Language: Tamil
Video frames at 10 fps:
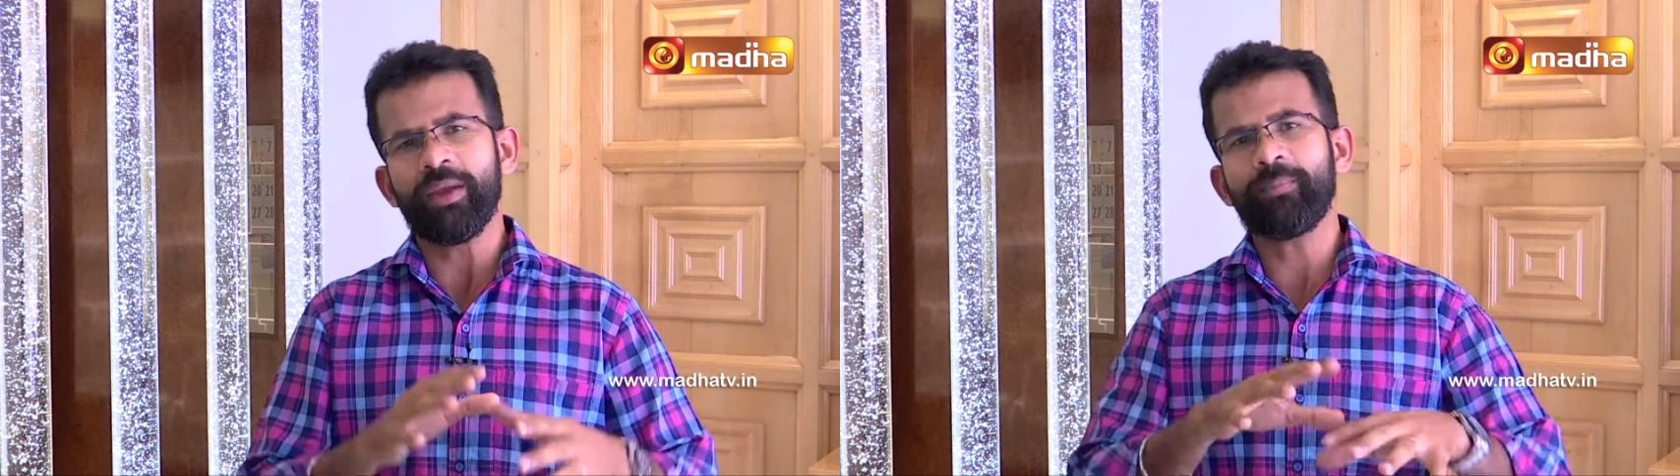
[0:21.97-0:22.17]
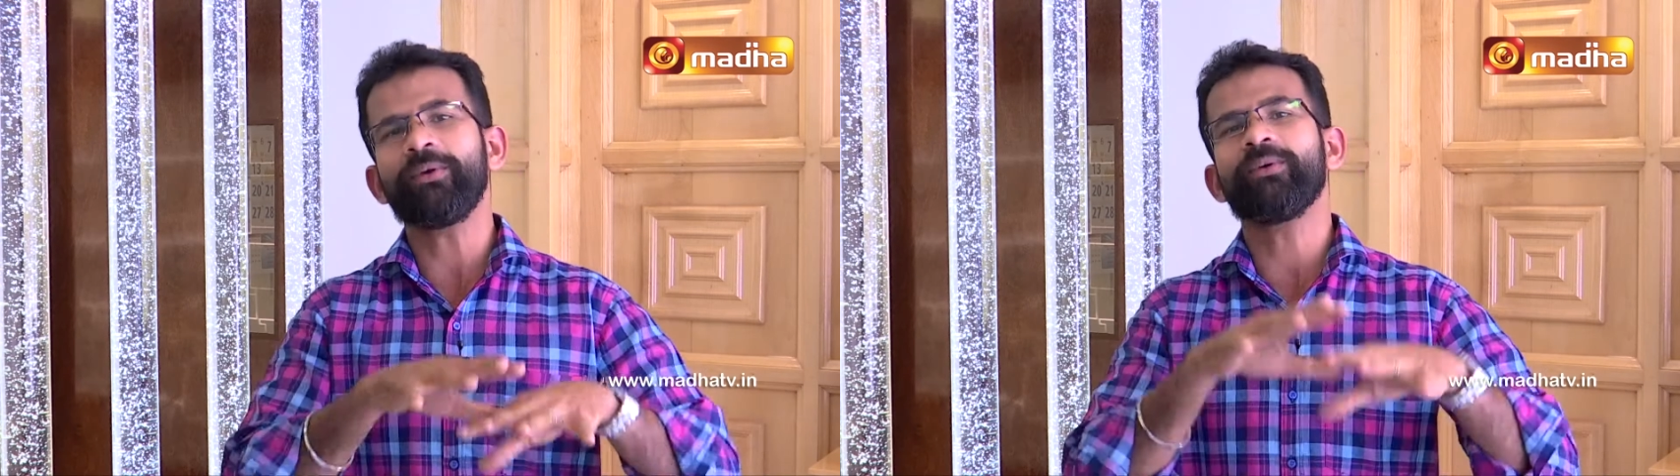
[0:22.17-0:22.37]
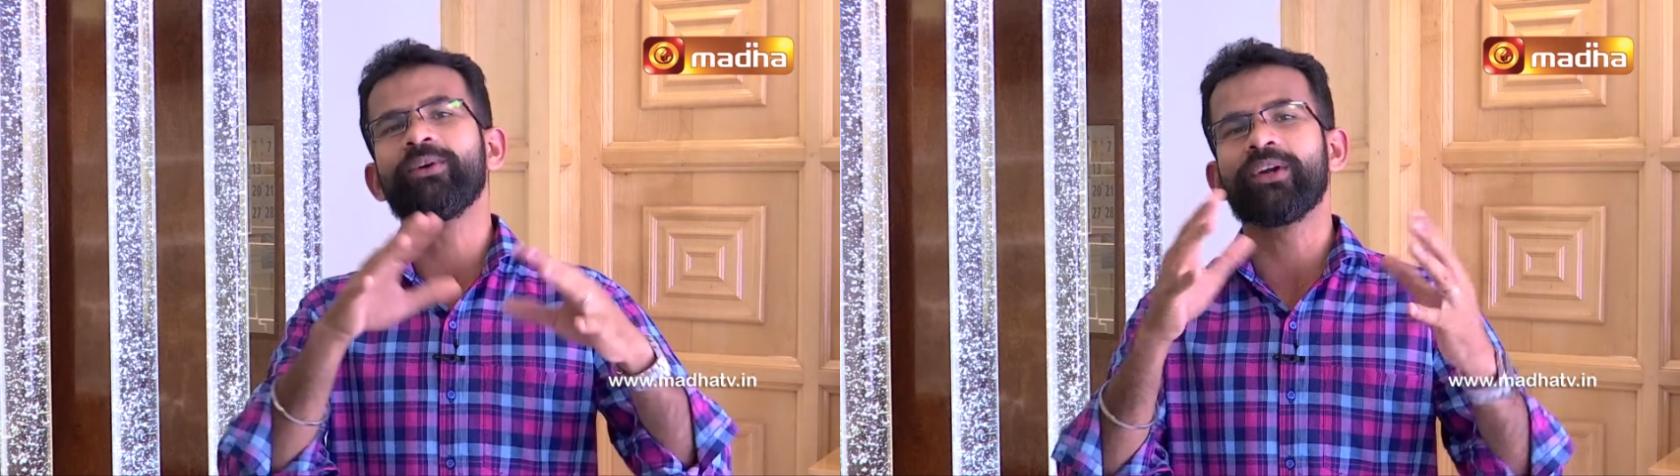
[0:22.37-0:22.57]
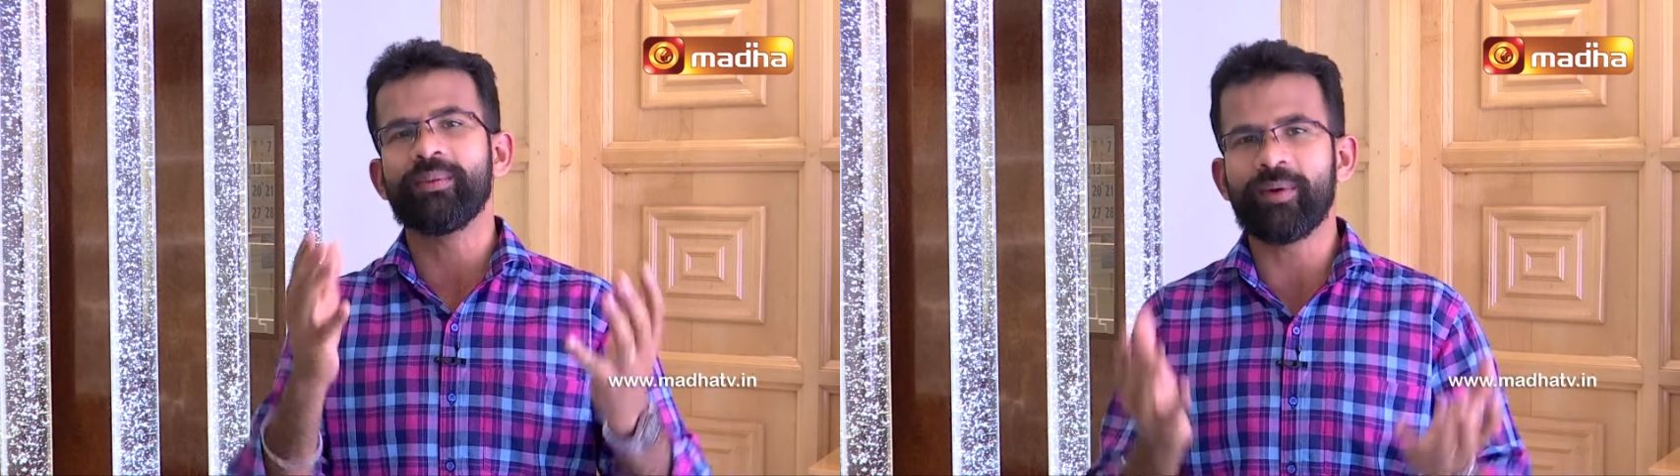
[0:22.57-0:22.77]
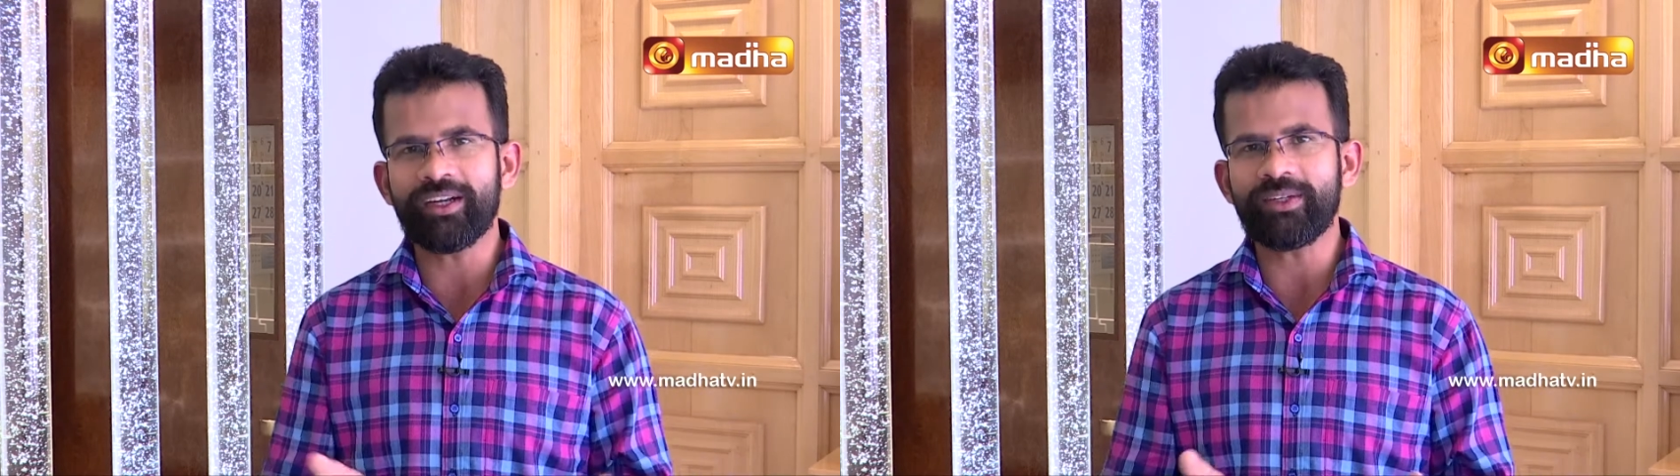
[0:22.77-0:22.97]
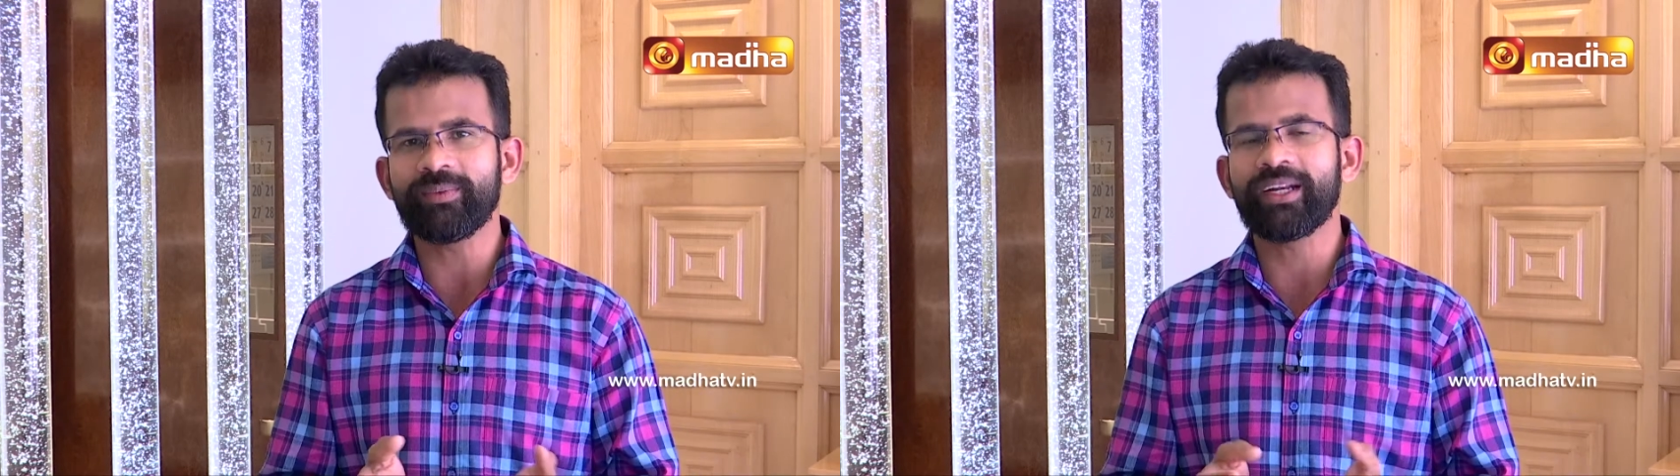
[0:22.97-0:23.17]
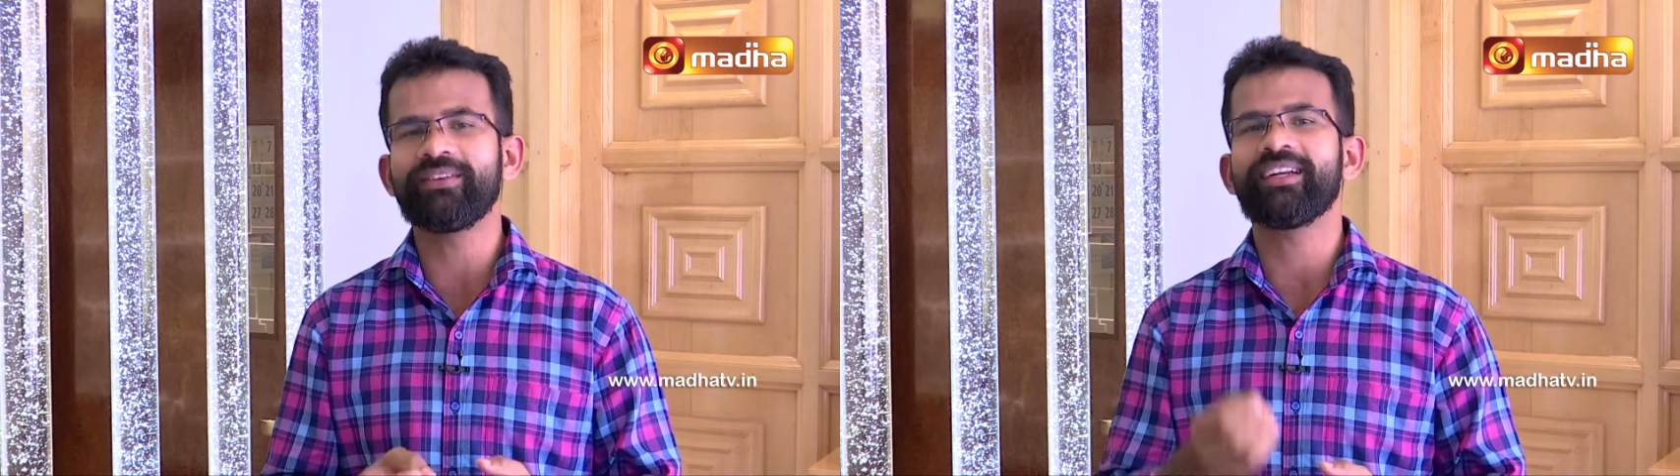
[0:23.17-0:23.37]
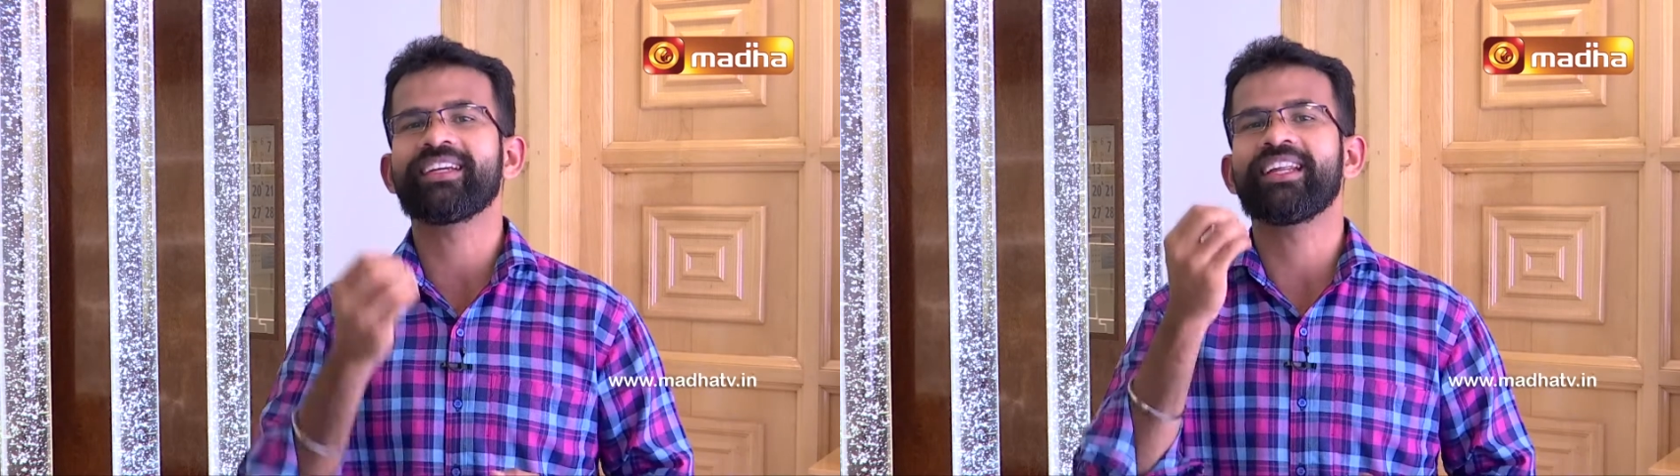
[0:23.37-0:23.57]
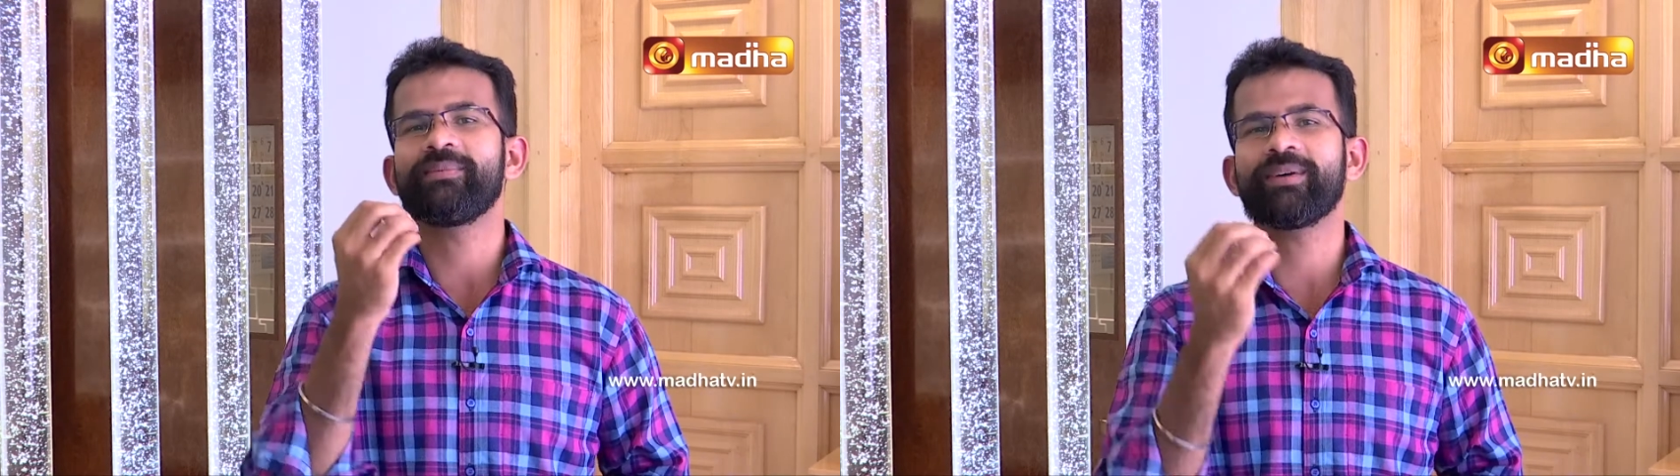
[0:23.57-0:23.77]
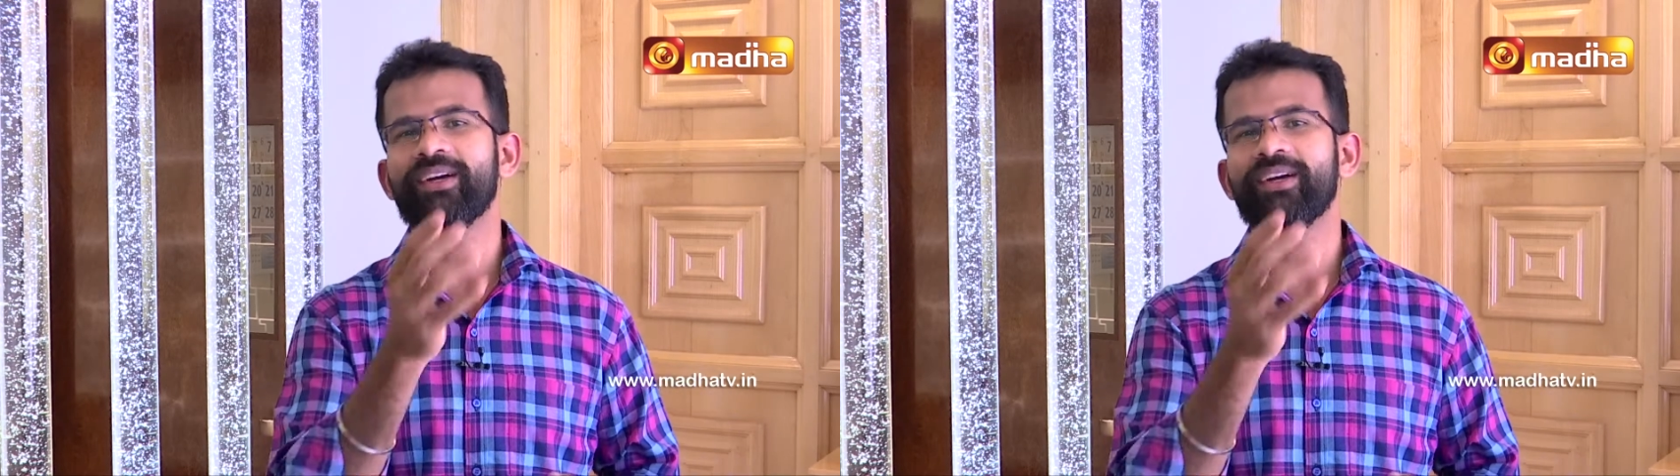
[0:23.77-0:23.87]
இப்படி உங்களுடைய மலரும் நினைவுகள் நீங்கள் என்ன